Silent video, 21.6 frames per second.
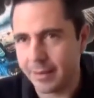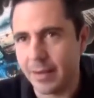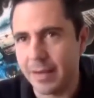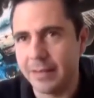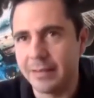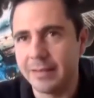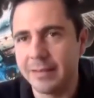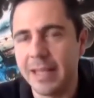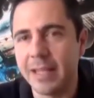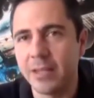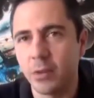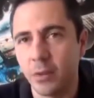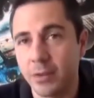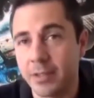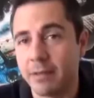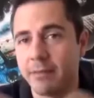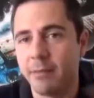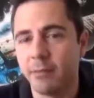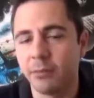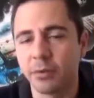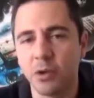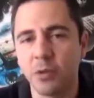eh, entiendo y
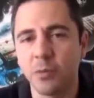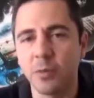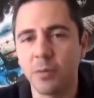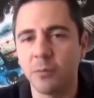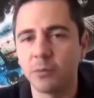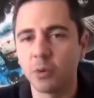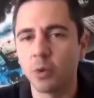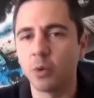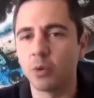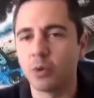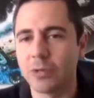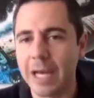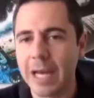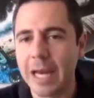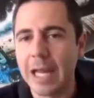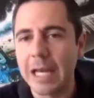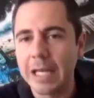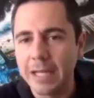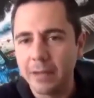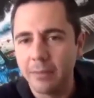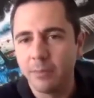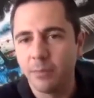sabemos que no podemos
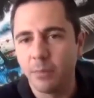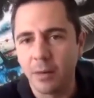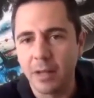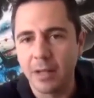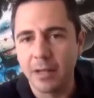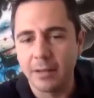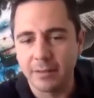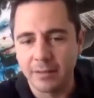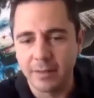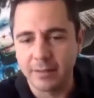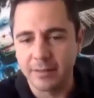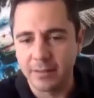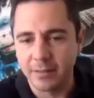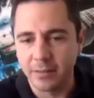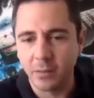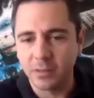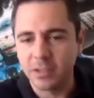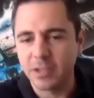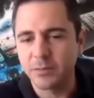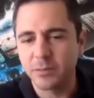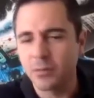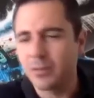juzgar a alguien por hacer
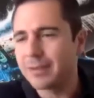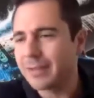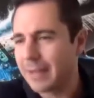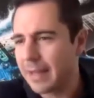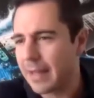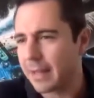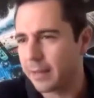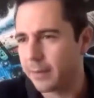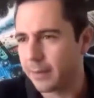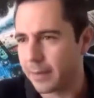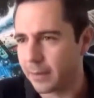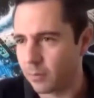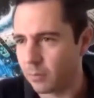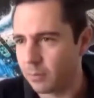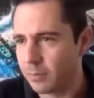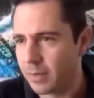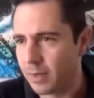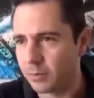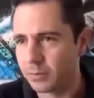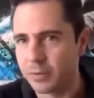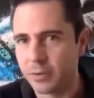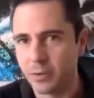esas cosas, no tiene nada que ver
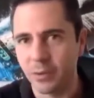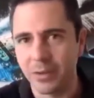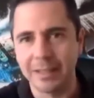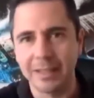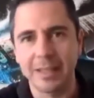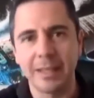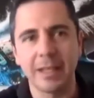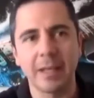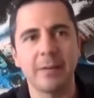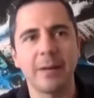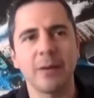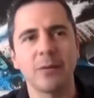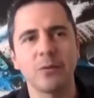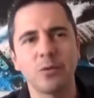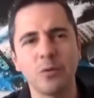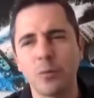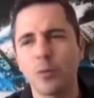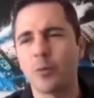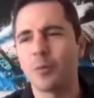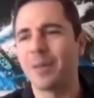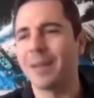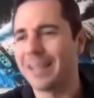conmigo, sino que tiene que ver con
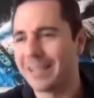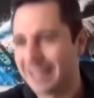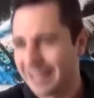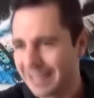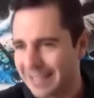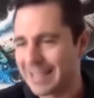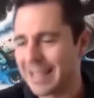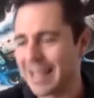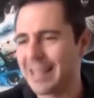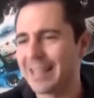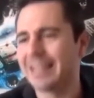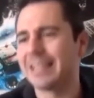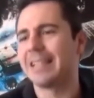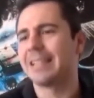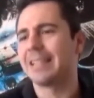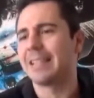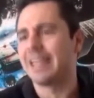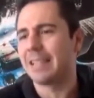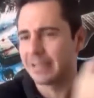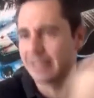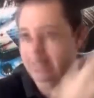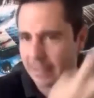su propia necesidad de
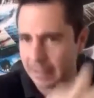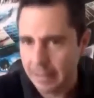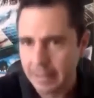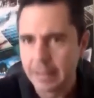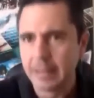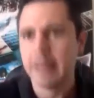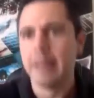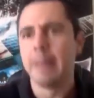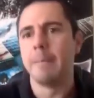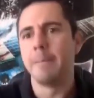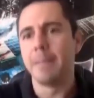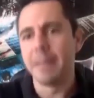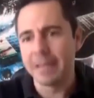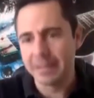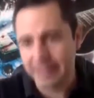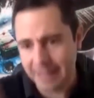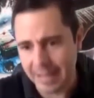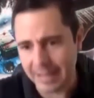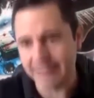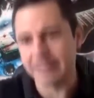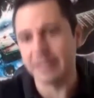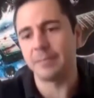sentirse
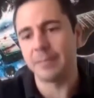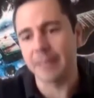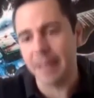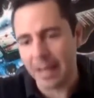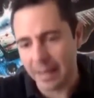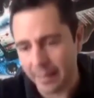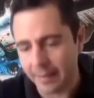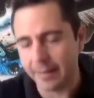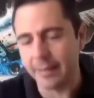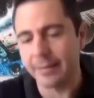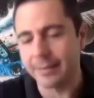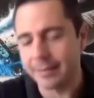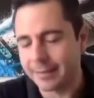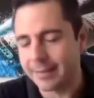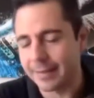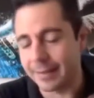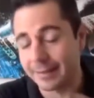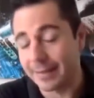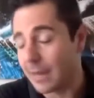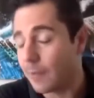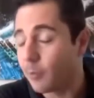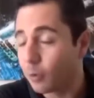vista, aceptada,
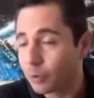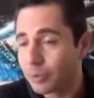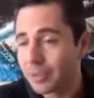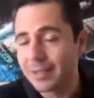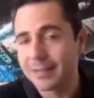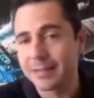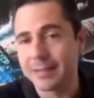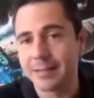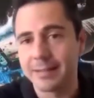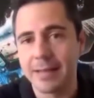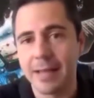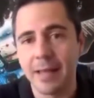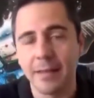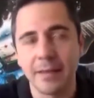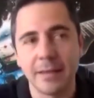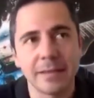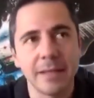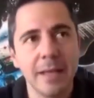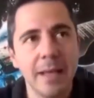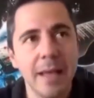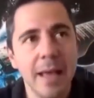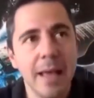etcétera, y tener muchas
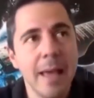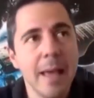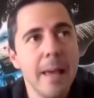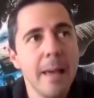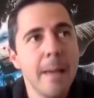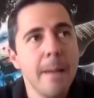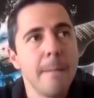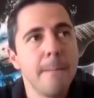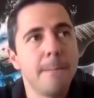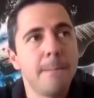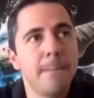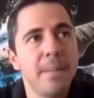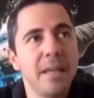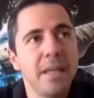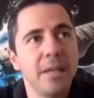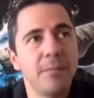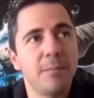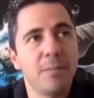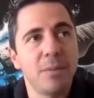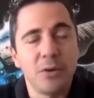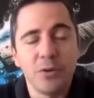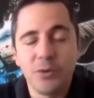necesidades
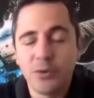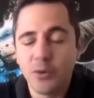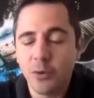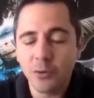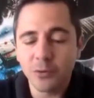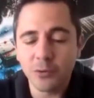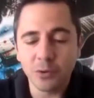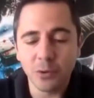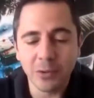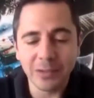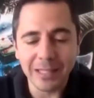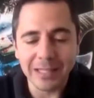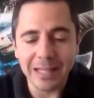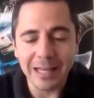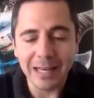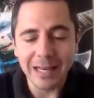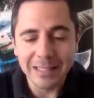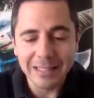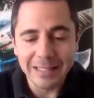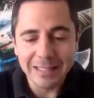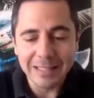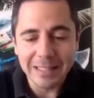pero yo solo tenía
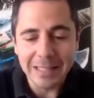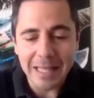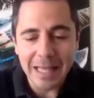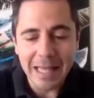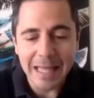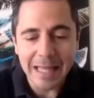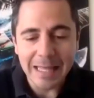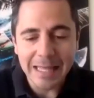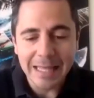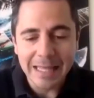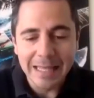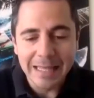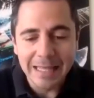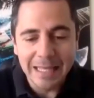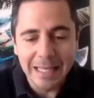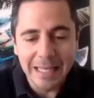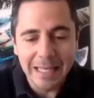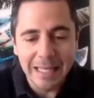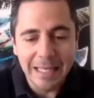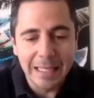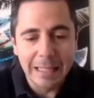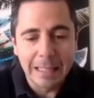la necesidad
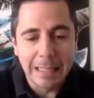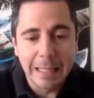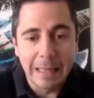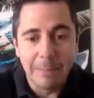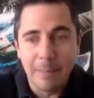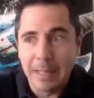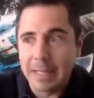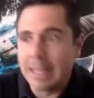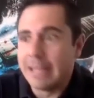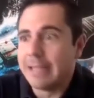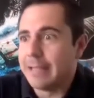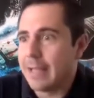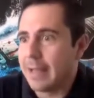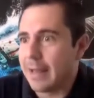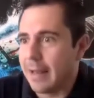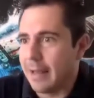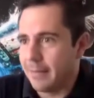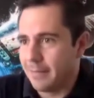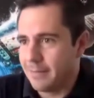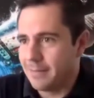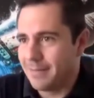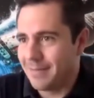de que me
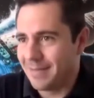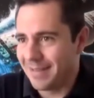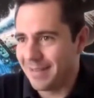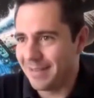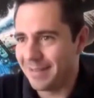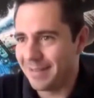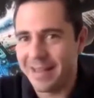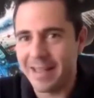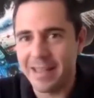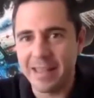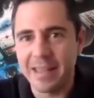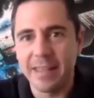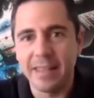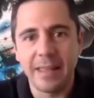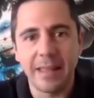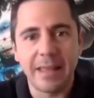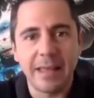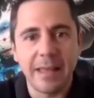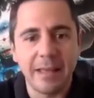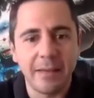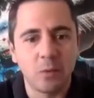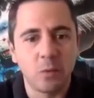quisiera y
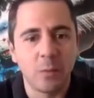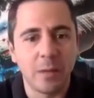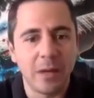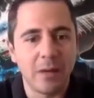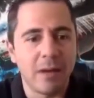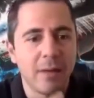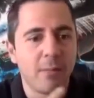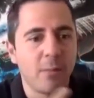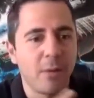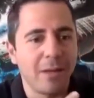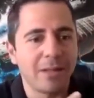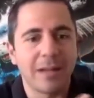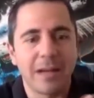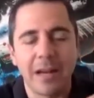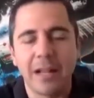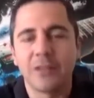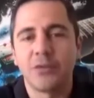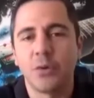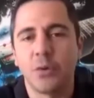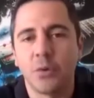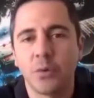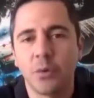de, que tuviera una bonita
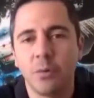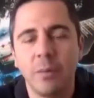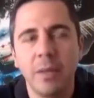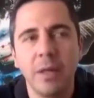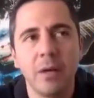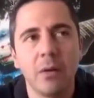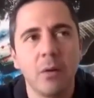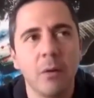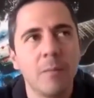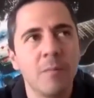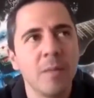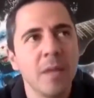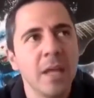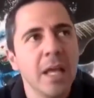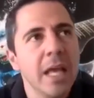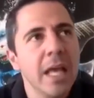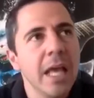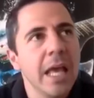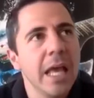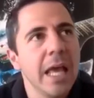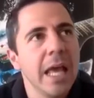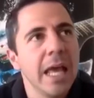relación conmigo.
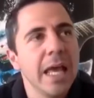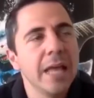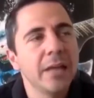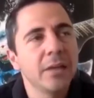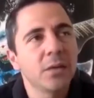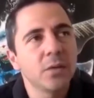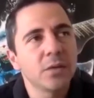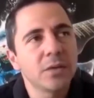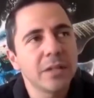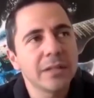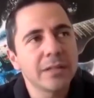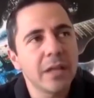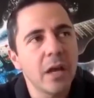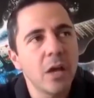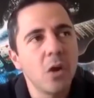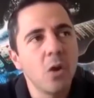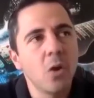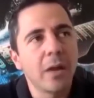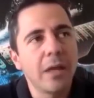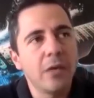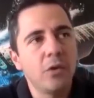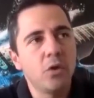Entonces,
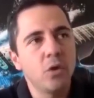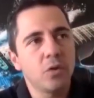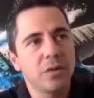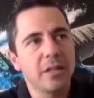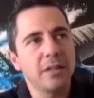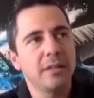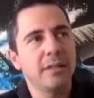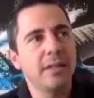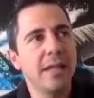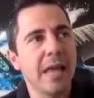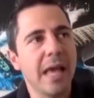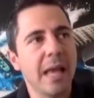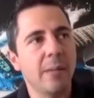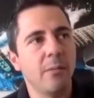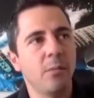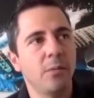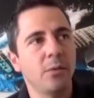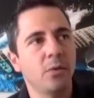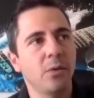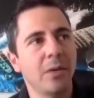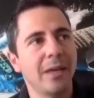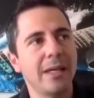lo que yo sentía al
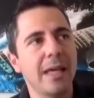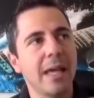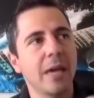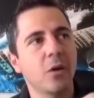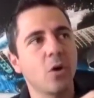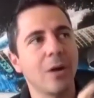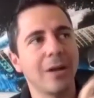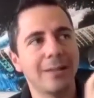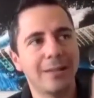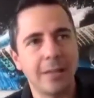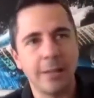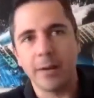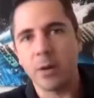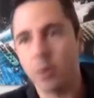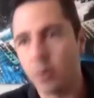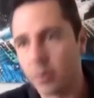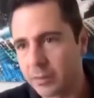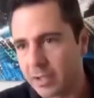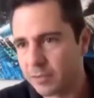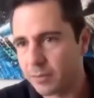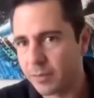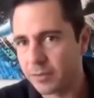momento que ya coqueteaba
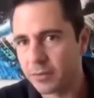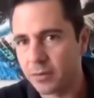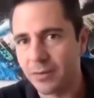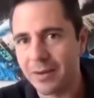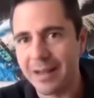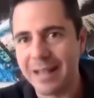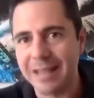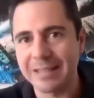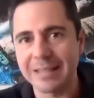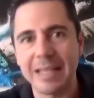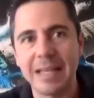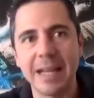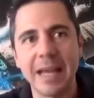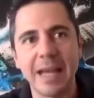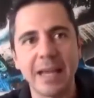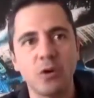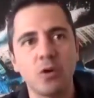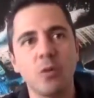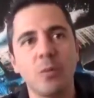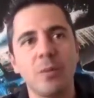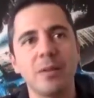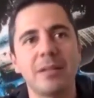con otras personas era
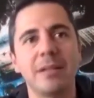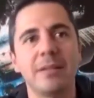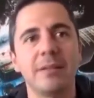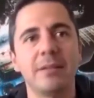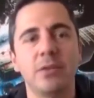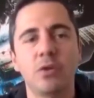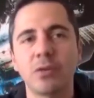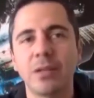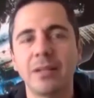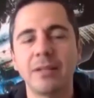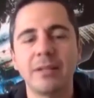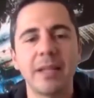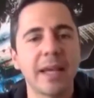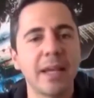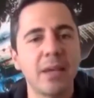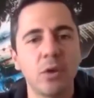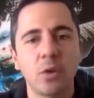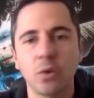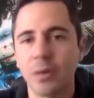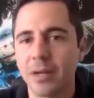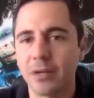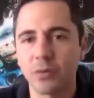que yo, me, yo sentía
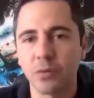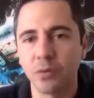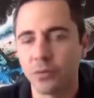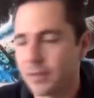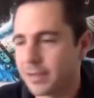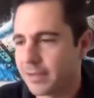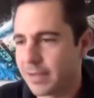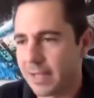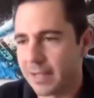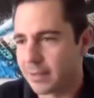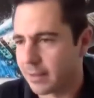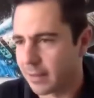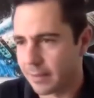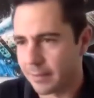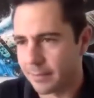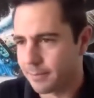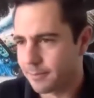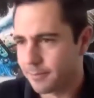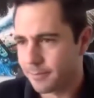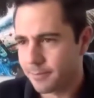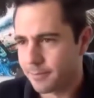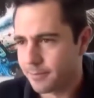que yo no era
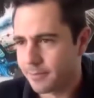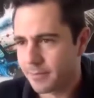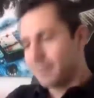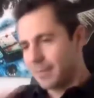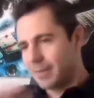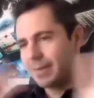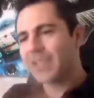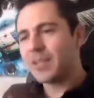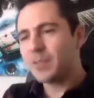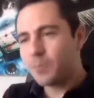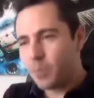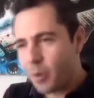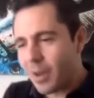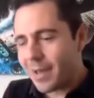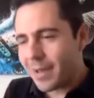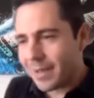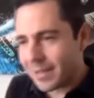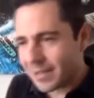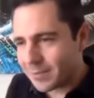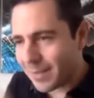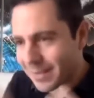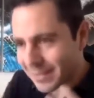suficiente.
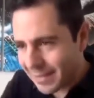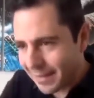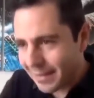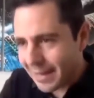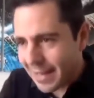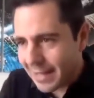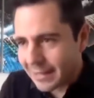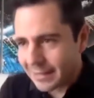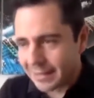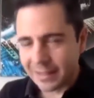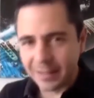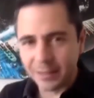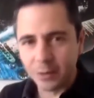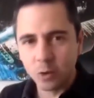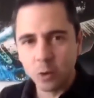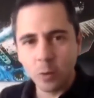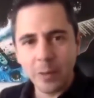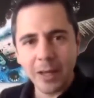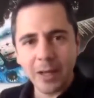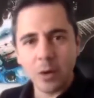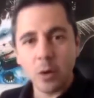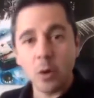Después, más adelante,
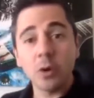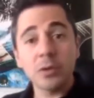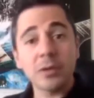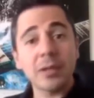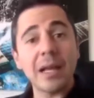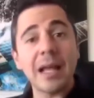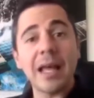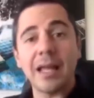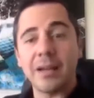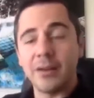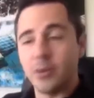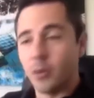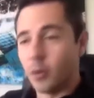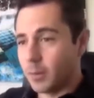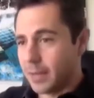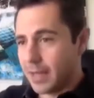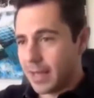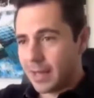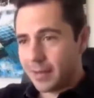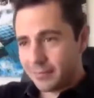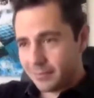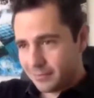tuve otra
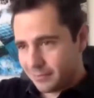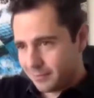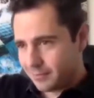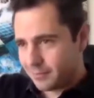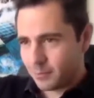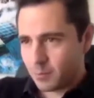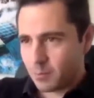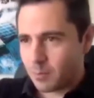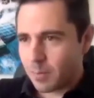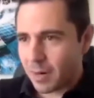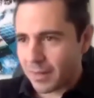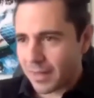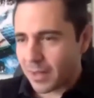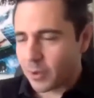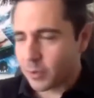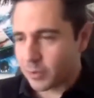novia, un